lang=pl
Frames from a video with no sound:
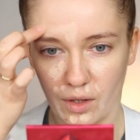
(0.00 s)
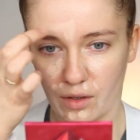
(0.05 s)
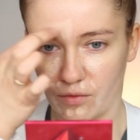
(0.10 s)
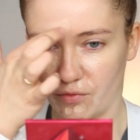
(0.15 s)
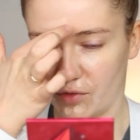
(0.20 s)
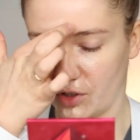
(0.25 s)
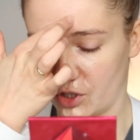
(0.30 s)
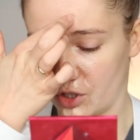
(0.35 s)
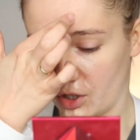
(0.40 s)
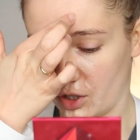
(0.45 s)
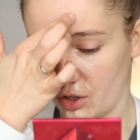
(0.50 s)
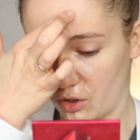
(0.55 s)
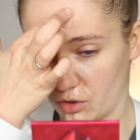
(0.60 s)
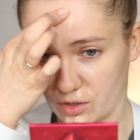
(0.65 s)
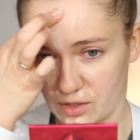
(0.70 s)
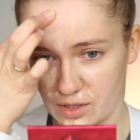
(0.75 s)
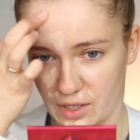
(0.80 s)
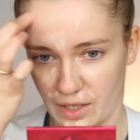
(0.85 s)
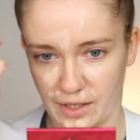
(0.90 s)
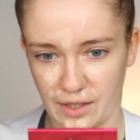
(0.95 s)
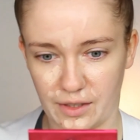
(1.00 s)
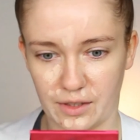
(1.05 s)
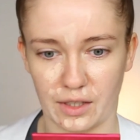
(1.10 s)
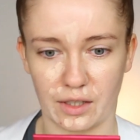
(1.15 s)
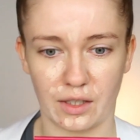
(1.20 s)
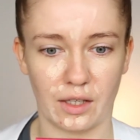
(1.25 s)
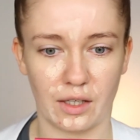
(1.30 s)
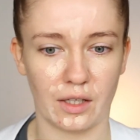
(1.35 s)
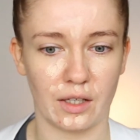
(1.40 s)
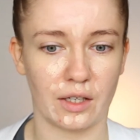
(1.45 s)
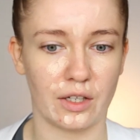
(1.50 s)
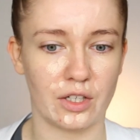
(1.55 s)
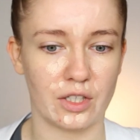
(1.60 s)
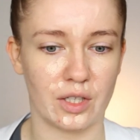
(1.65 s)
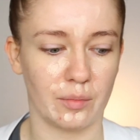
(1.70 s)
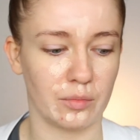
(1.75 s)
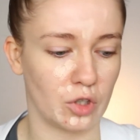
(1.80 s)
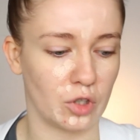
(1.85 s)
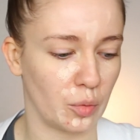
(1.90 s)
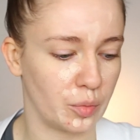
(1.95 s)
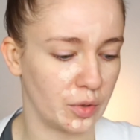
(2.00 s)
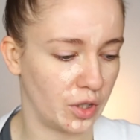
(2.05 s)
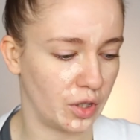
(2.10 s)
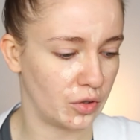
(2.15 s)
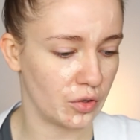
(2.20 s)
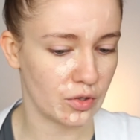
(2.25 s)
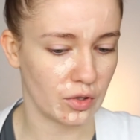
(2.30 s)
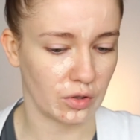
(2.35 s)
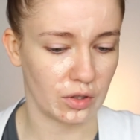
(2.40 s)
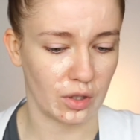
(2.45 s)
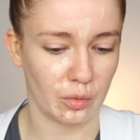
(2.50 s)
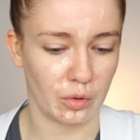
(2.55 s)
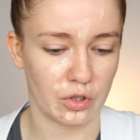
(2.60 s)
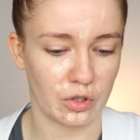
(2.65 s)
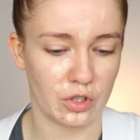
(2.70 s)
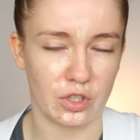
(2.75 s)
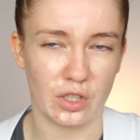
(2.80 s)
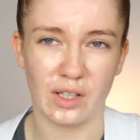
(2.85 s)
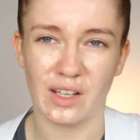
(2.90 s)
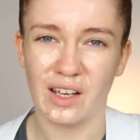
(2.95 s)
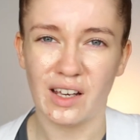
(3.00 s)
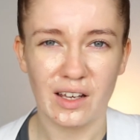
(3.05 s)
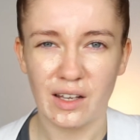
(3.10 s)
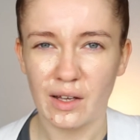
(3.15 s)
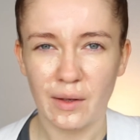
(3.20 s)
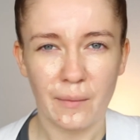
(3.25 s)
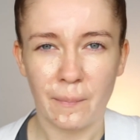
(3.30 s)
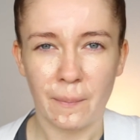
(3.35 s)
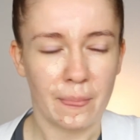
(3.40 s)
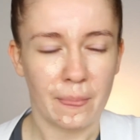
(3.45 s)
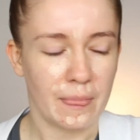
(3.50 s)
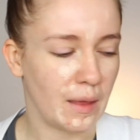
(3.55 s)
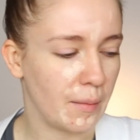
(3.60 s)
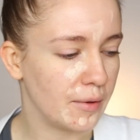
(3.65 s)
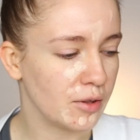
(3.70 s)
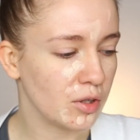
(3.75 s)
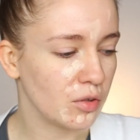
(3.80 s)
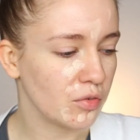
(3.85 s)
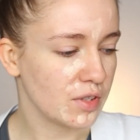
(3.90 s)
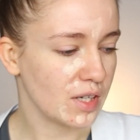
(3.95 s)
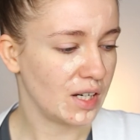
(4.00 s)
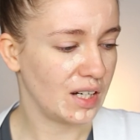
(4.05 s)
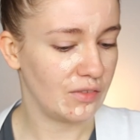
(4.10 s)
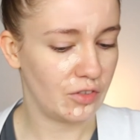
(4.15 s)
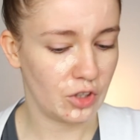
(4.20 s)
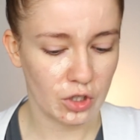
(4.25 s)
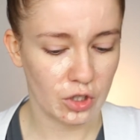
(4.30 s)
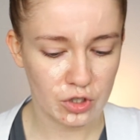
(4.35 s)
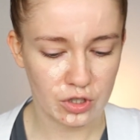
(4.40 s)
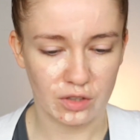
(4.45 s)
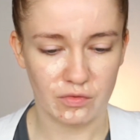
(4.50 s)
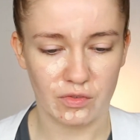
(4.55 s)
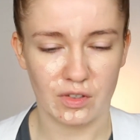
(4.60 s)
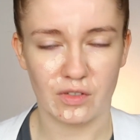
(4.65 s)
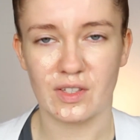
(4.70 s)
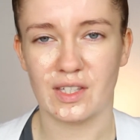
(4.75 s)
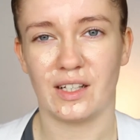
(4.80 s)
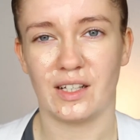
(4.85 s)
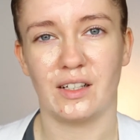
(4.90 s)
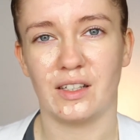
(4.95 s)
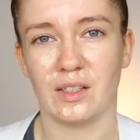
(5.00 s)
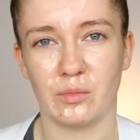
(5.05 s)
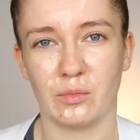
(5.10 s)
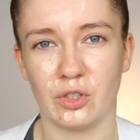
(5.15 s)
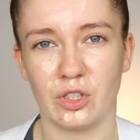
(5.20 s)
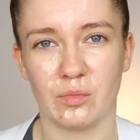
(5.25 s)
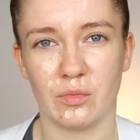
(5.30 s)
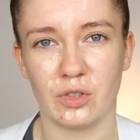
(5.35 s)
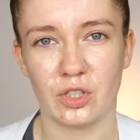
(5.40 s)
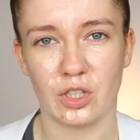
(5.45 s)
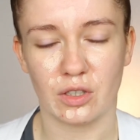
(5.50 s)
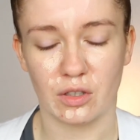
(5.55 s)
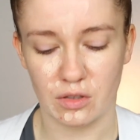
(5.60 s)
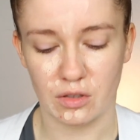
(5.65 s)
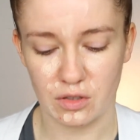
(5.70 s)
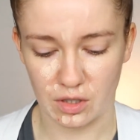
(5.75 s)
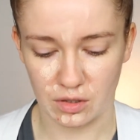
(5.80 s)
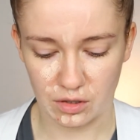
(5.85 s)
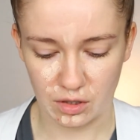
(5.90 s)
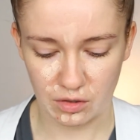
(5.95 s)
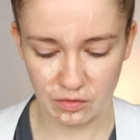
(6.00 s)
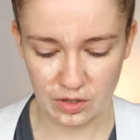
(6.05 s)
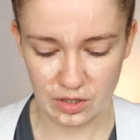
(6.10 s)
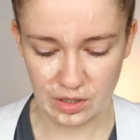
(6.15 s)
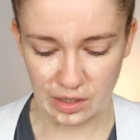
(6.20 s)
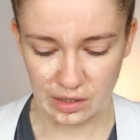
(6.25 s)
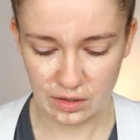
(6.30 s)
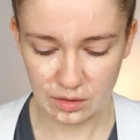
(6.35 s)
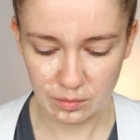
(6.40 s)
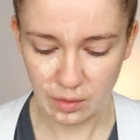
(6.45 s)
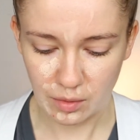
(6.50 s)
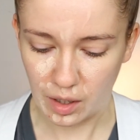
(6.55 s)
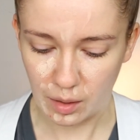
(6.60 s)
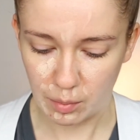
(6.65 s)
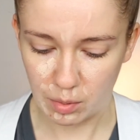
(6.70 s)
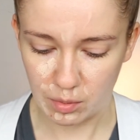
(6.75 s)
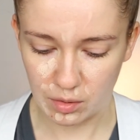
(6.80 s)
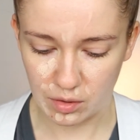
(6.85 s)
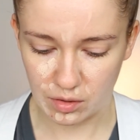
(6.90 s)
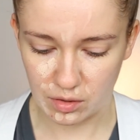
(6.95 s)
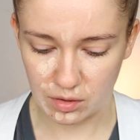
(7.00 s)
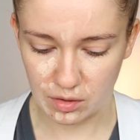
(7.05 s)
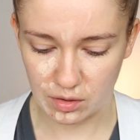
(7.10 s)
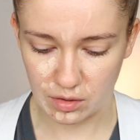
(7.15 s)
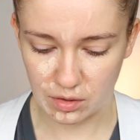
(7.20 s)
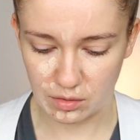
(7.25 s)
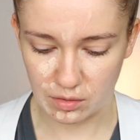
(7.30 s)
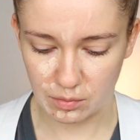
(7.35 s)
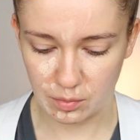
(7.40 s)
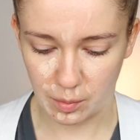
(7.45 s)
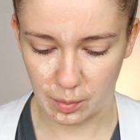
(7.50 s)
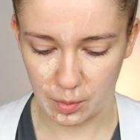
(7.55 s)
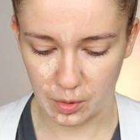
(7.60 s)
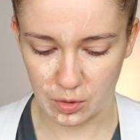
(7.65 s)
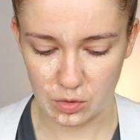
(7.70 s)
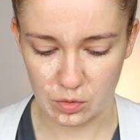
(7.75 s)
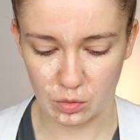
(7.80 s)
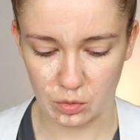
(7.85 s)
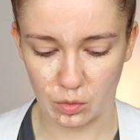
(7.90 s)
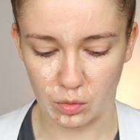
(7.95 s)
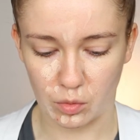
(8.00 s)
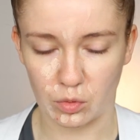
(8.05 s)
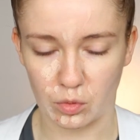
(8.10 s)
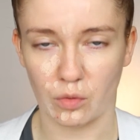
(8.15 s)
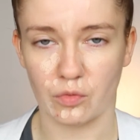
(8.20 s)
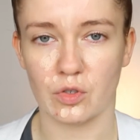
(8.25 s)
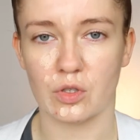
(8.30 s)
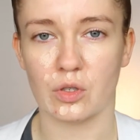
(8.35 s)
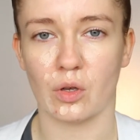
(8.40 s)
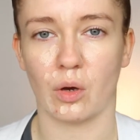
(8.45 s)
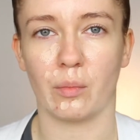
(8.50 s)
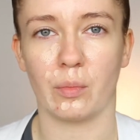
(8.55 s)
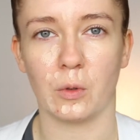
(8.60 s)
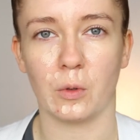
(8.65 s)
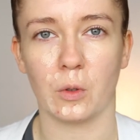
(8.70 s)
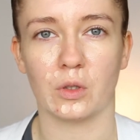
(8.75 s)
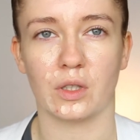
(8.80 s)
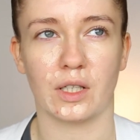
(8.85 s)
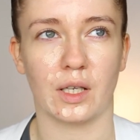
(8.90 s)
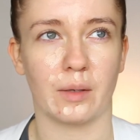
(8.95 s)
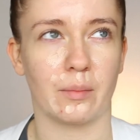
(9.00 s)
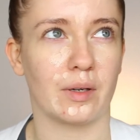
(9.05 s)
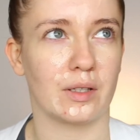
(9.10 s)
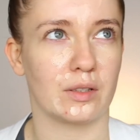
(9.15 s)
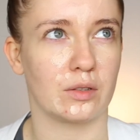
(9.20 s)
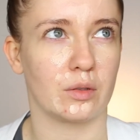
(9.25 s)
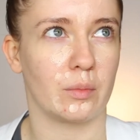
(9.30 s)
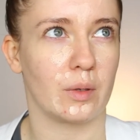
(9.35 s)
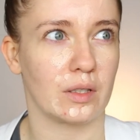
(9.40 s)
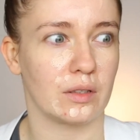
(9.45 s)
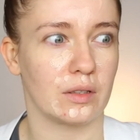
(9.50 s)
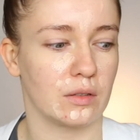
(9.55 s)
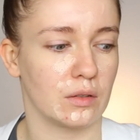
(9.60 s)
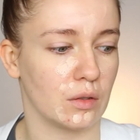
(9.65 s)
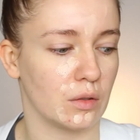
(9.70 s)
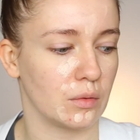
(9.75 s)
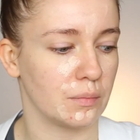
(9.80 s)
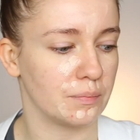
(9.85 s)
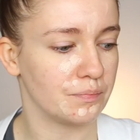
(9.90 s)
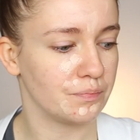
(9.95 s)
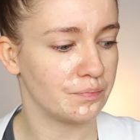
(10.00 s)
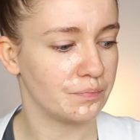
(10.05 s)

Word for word: wiecie, ostra i takie jakieś tam drobne niedoskonałości nie będą wcale widoczne, więc wcale nie musimy się koncentrować na tym, aby po prostu to wszystko było takie bardzo, bardzo